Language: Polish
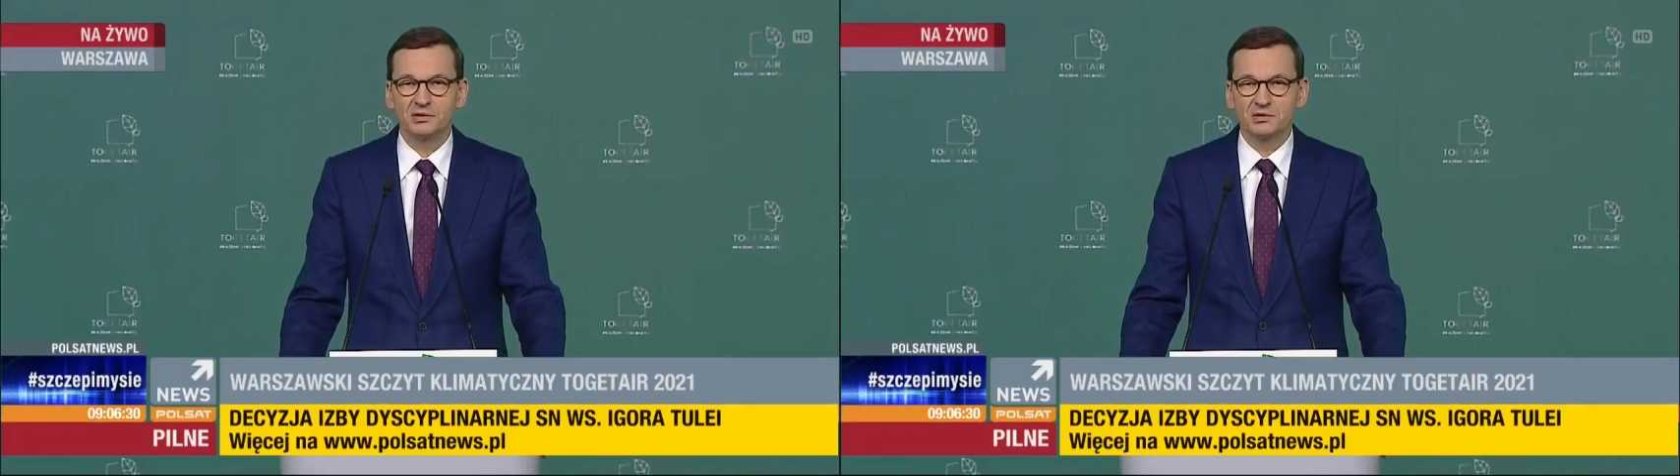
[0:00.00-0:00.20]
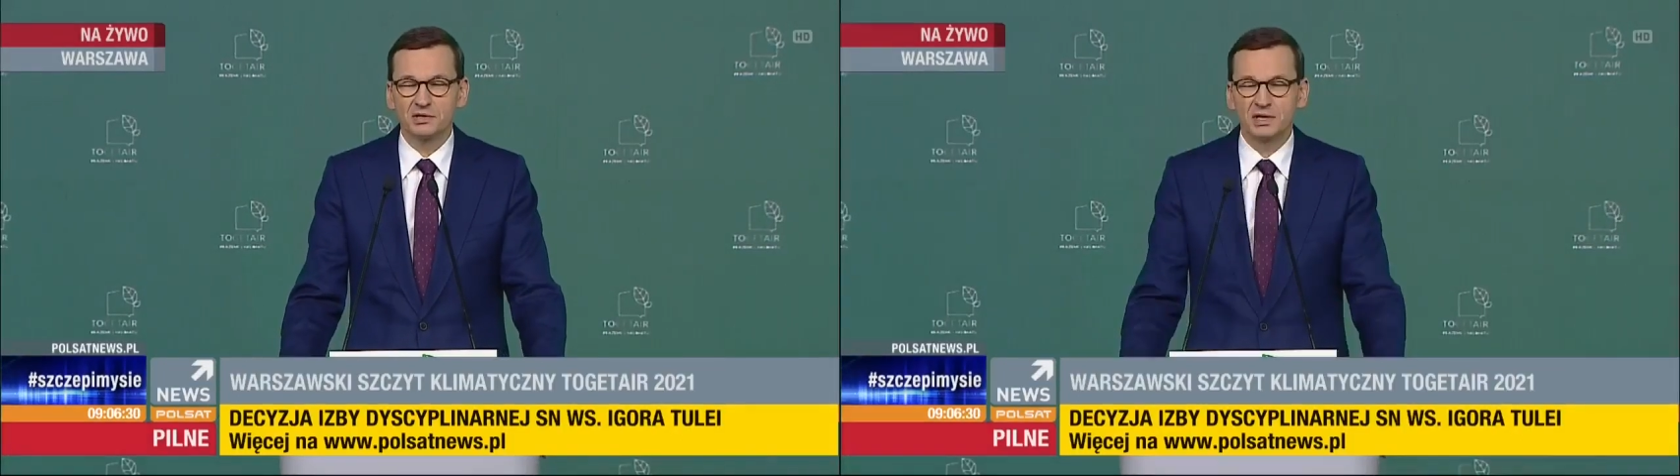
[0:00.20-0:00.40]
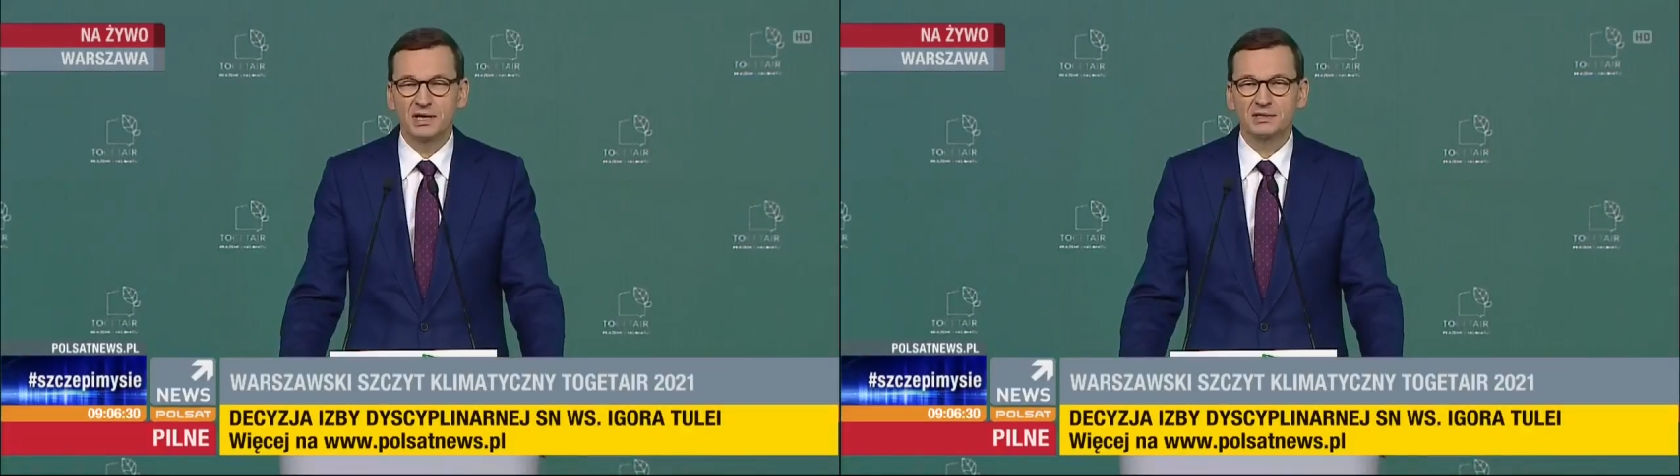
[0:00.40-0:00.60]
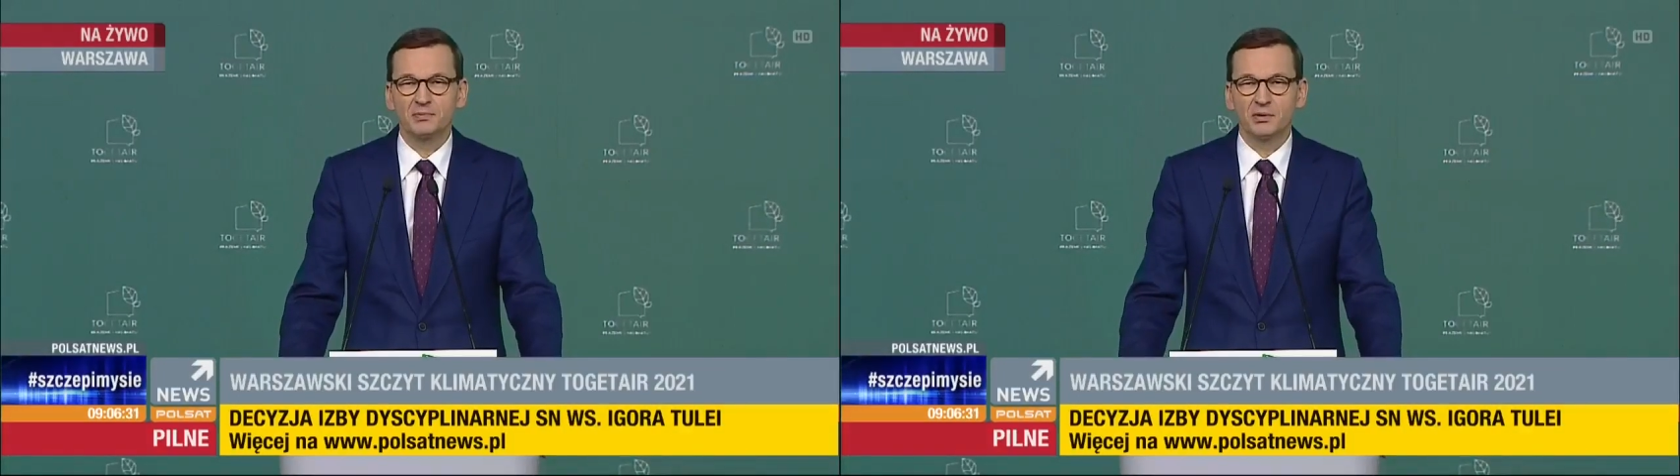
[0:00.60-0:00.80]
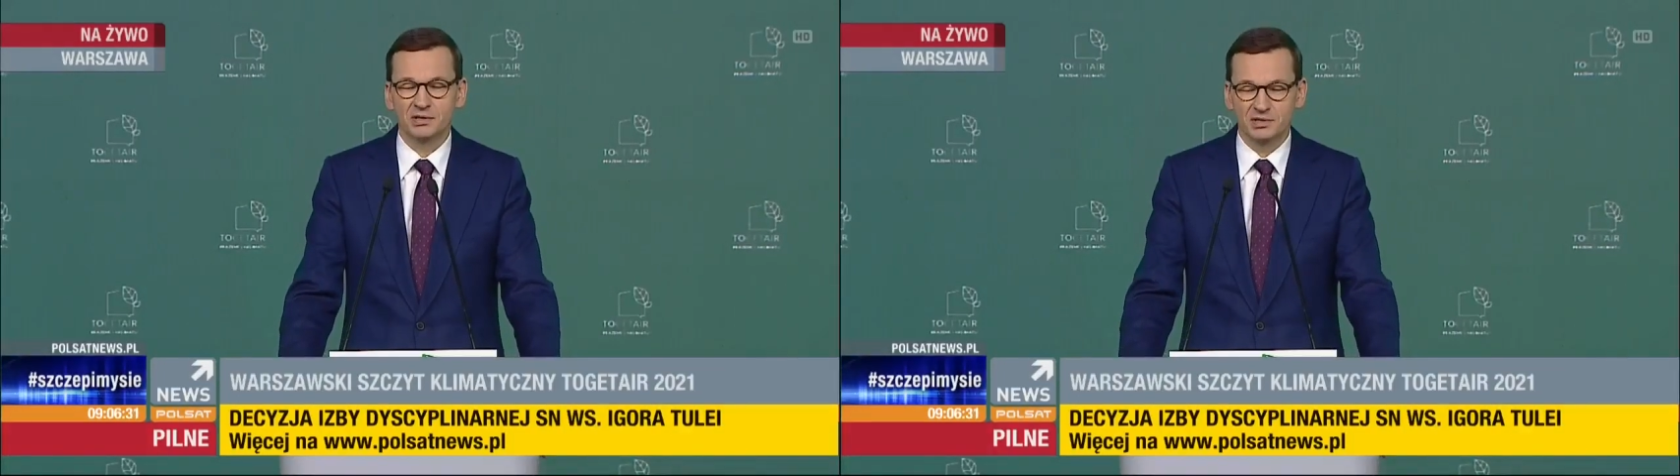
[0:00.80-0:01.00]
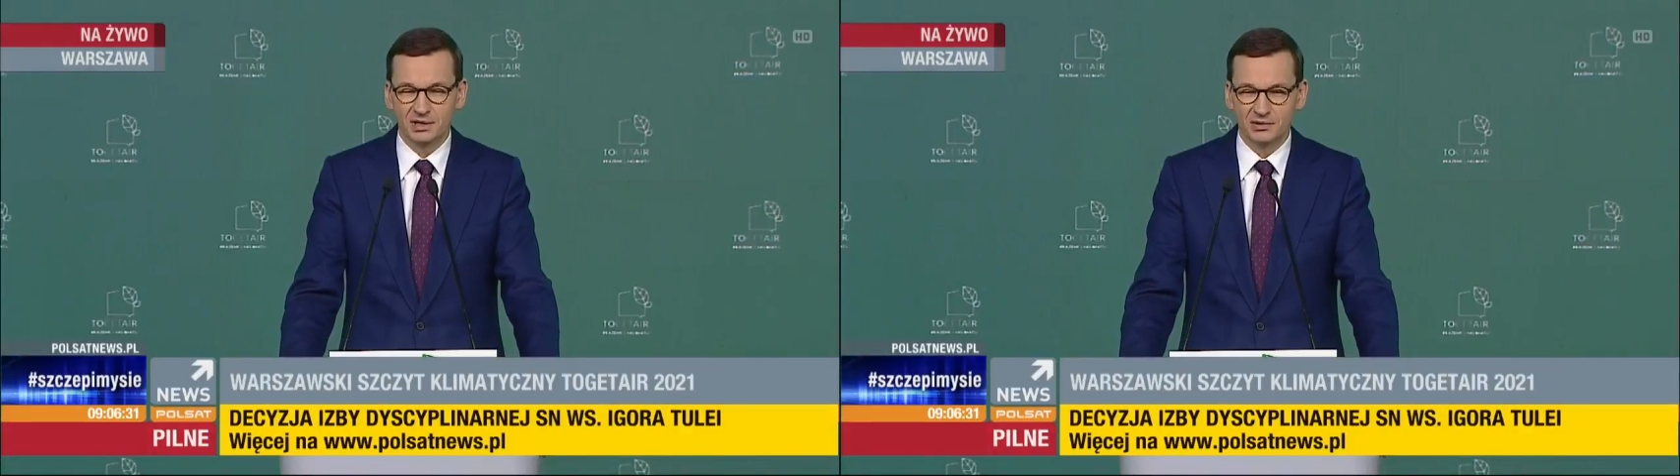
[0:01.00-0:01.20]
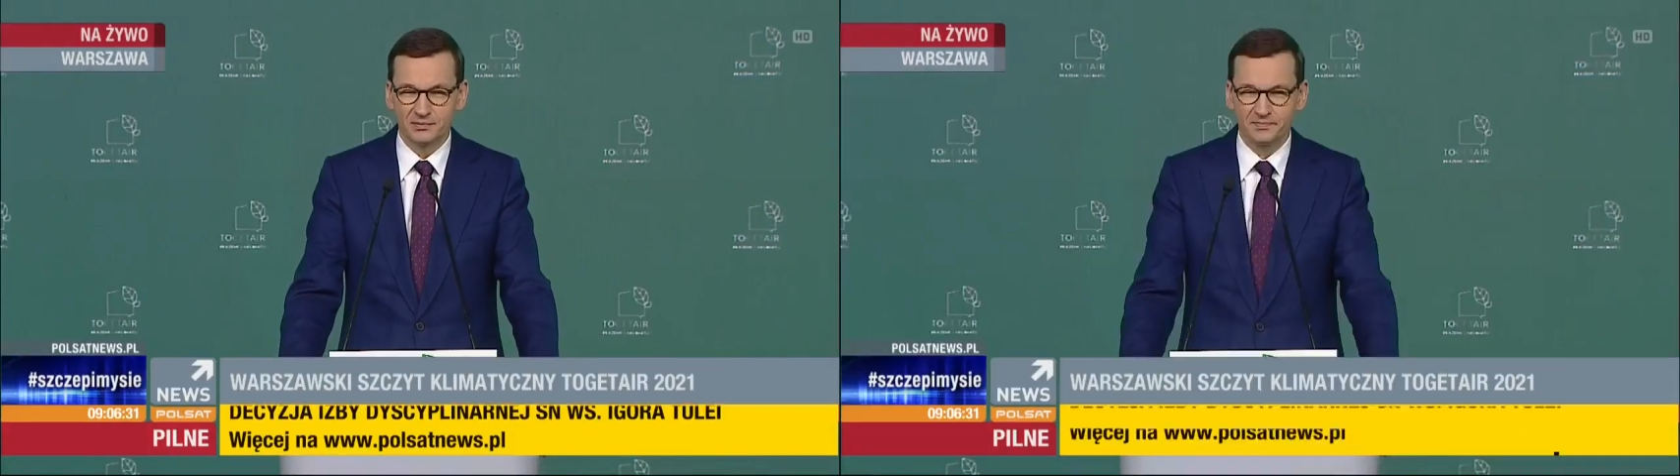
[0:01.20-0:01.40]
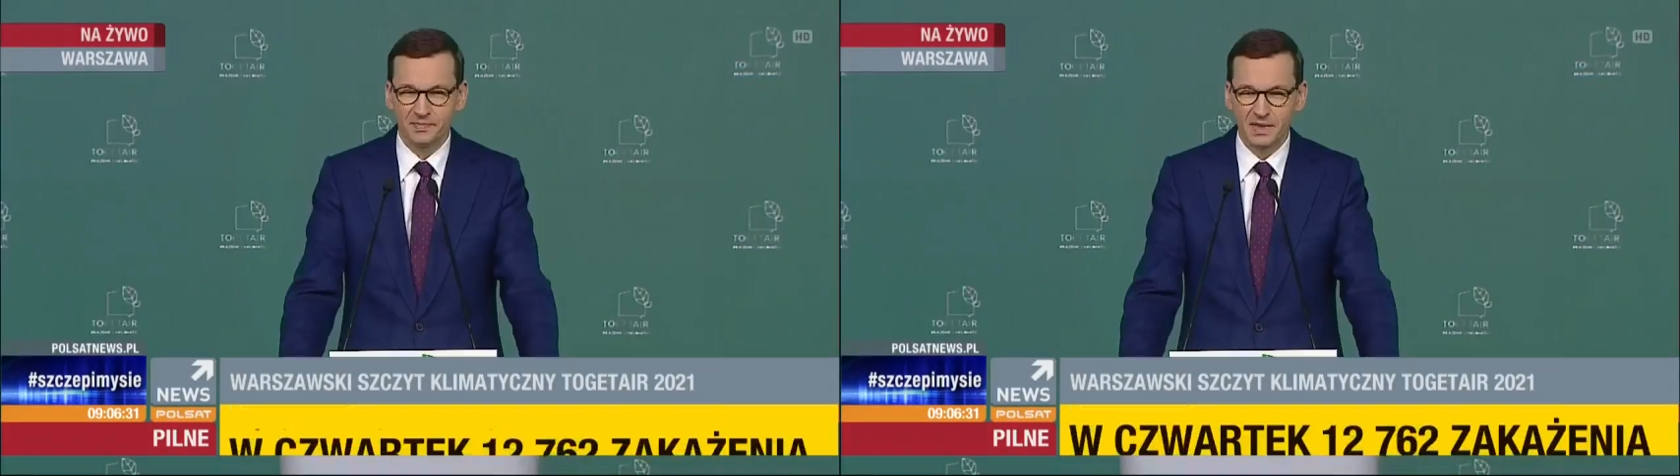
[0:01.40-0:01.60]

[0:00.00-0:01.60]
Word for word: i życia społecznego.